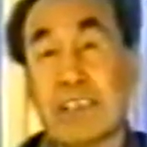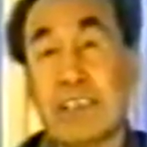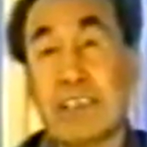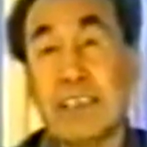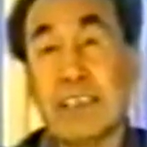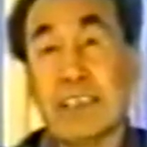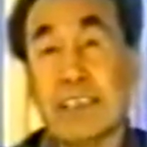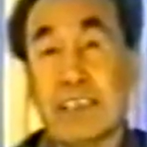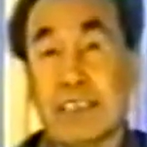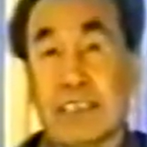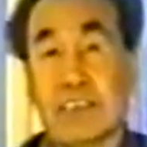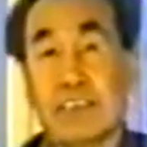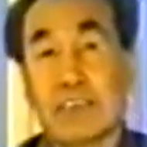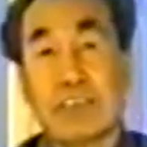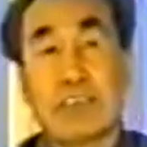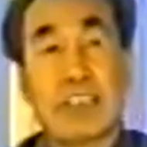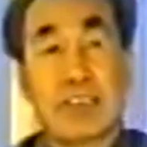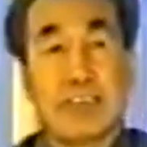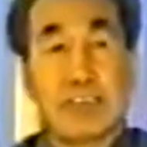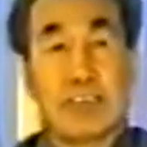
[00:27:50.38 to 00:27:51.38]
看那个情
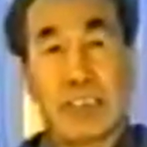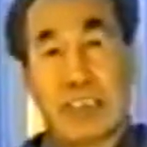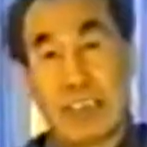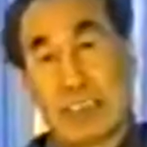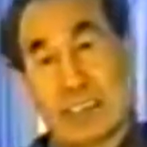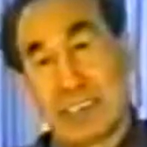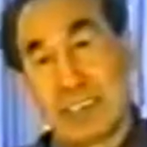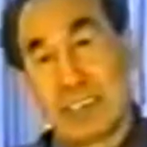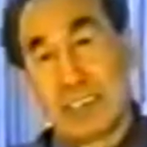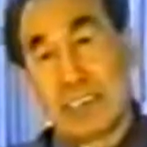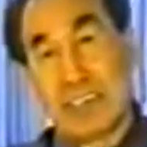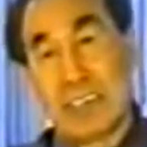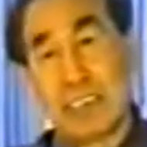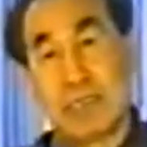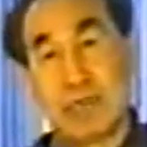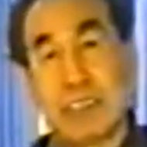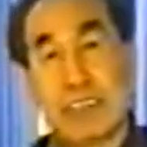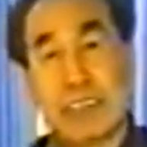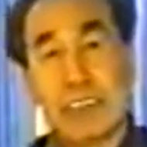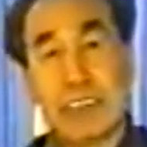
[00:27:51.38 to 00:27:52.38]
况，看情况要
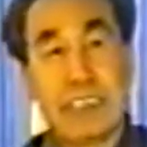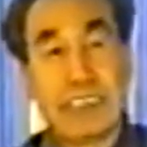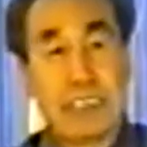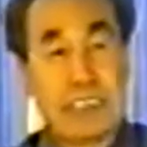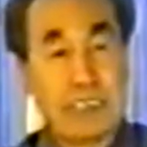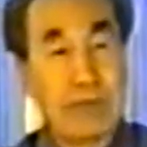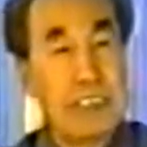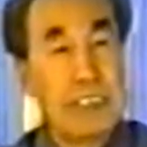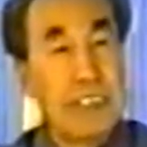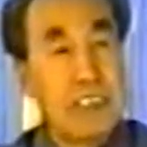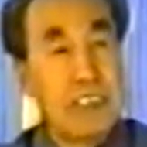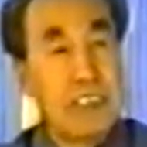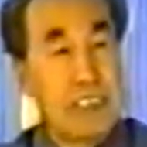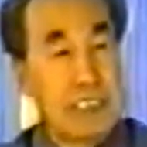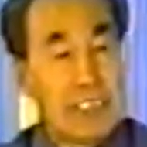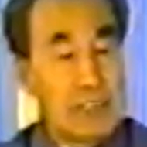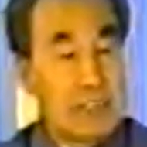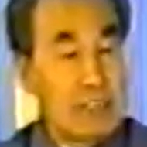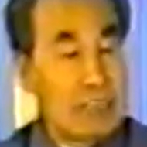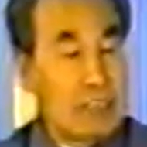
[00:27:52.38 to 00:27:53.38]
综合综合，那实在
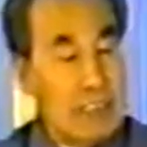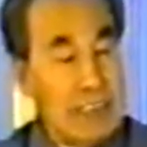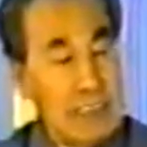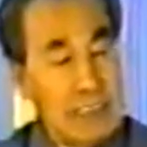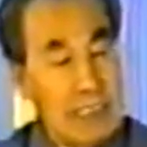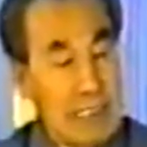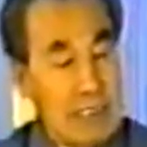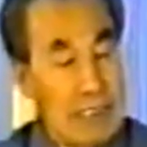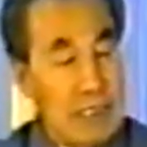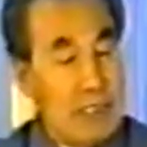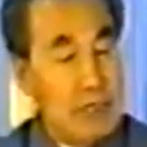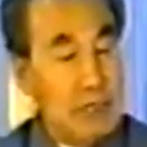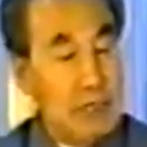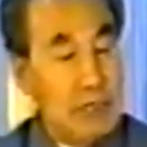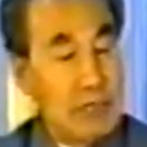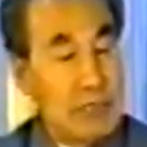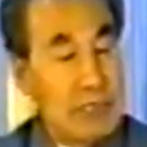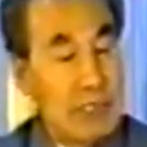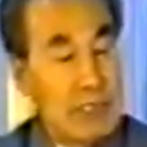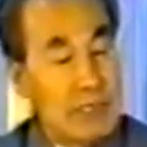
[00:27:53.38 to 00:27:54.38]
不能那个什么
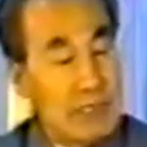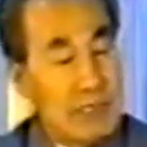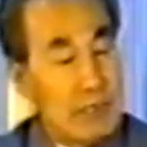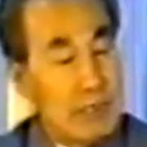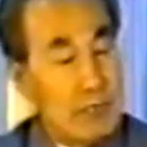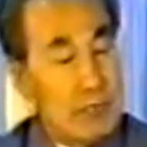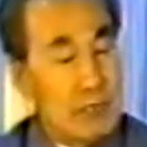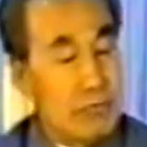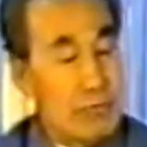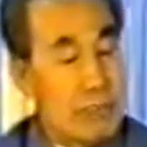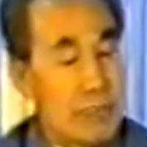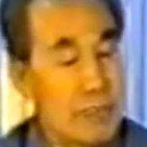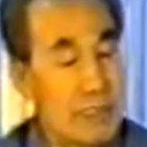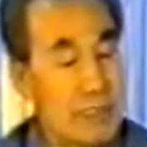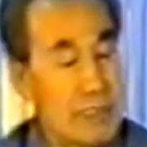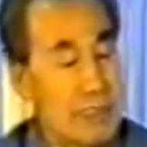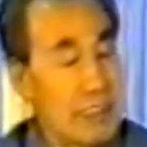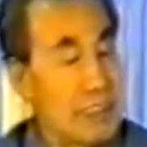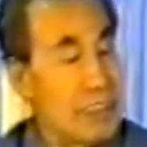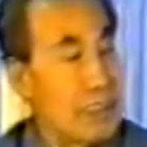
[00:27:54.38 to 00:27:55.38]
要综合一下，
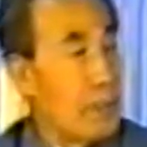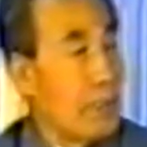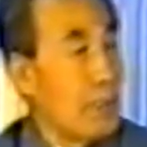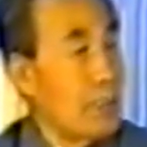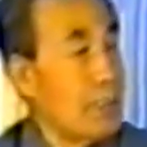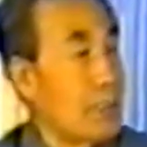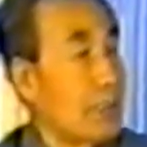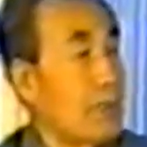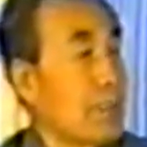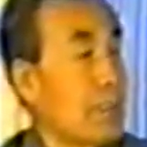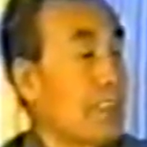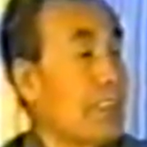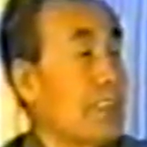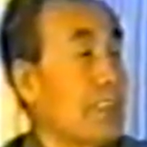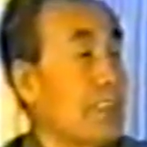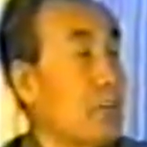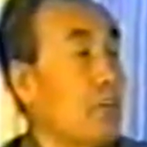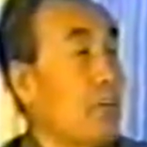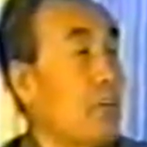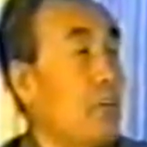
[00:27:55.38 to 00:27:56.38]
不是个不是那个
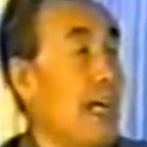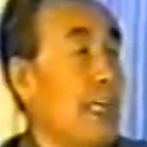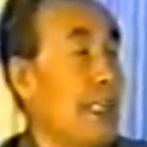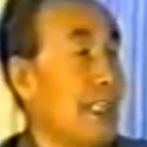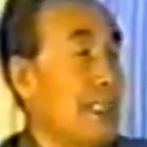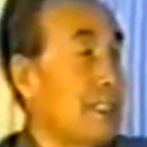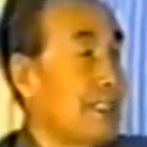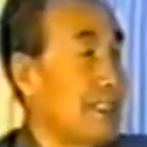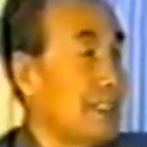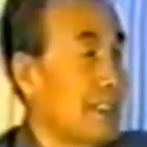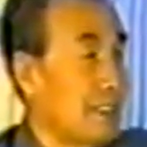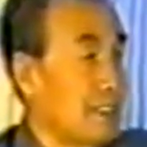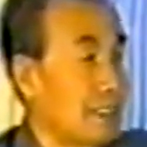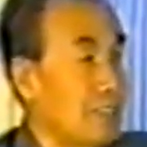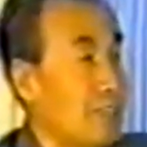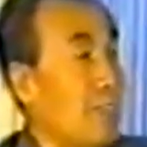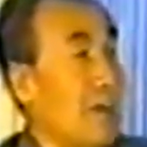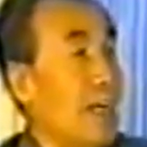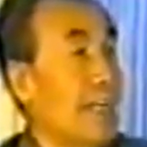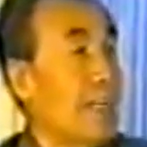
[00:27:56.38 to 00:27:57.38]
真细胞，你给给
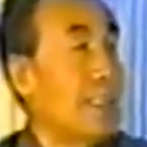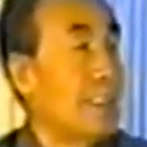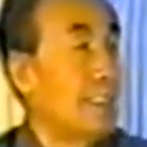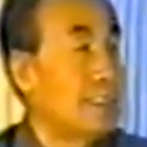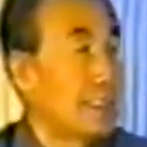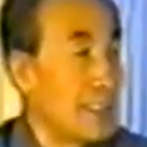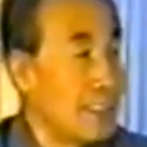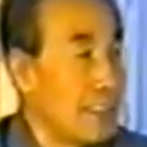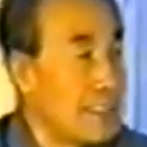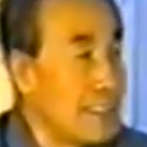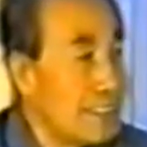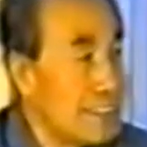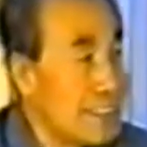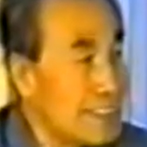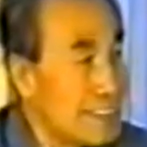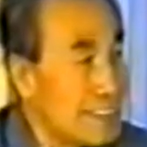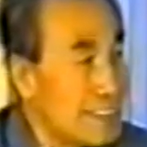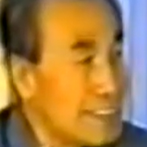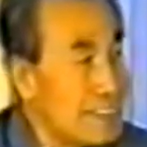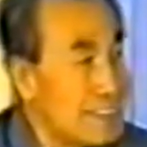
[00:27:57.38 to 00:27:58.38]
给它画一个
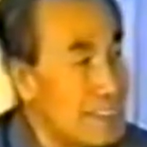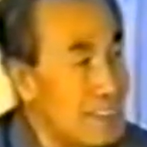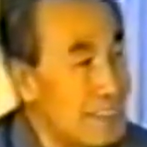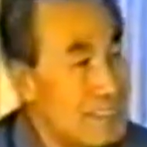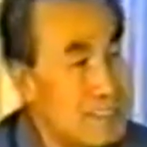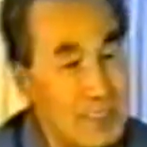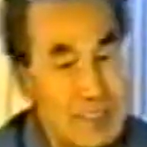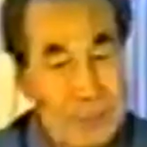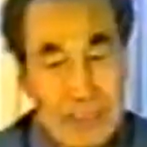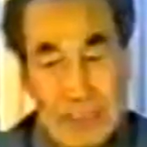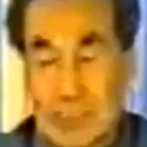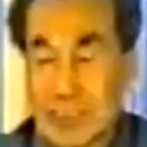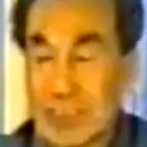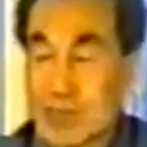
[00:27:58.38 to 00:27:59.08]
画一个也行。